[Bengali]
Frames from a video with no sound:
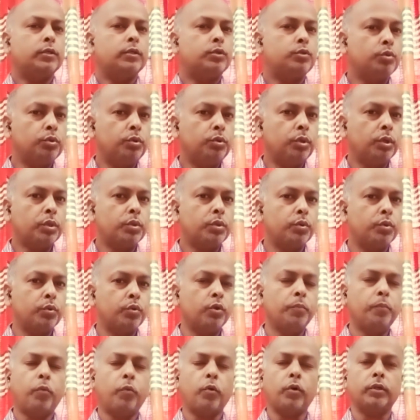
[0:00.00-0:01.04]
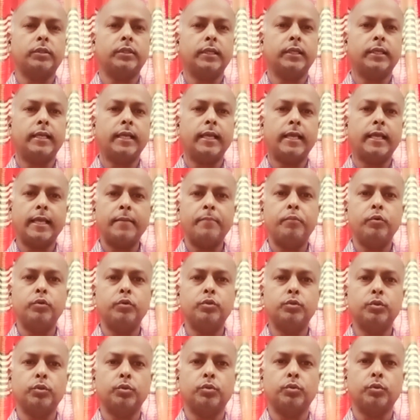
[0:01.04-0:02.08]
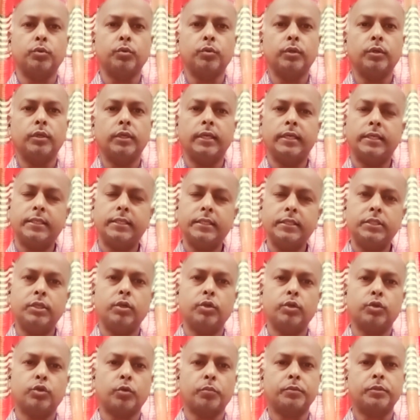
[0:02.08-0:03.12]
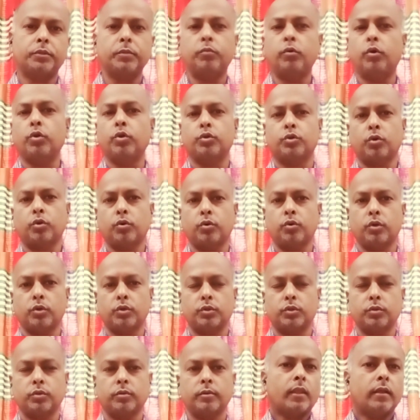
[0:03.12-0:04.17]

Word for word: যুদ্ধ শুরুর পর থেকে এই পর্যন্ত এটি ছিল সবচেয়ে বড় সংঘর্ষ